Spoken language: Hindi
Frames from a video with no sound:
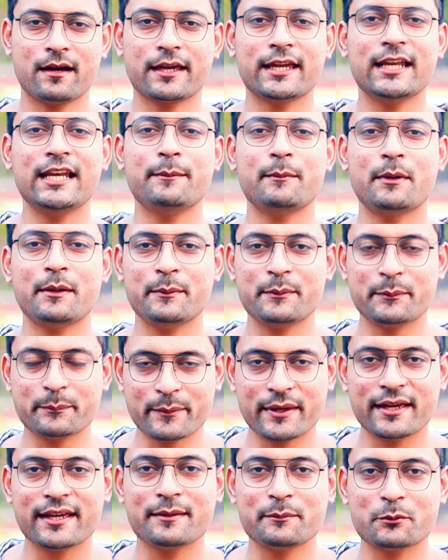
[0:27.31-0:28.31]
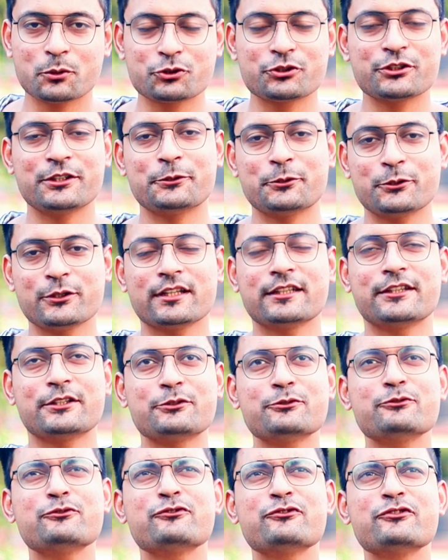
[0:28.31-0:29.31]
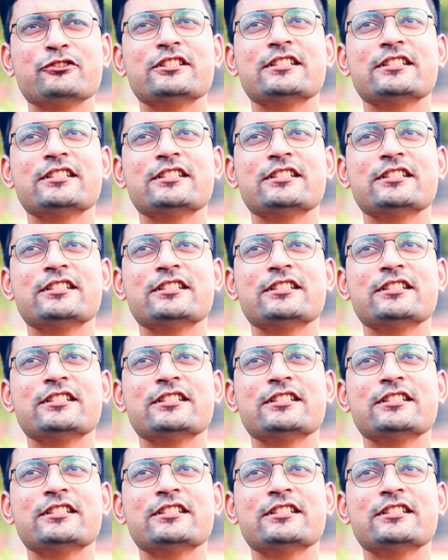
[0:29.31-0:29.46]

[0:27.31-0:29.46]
अकेले में मैं इमोशनल हो जाता हूँ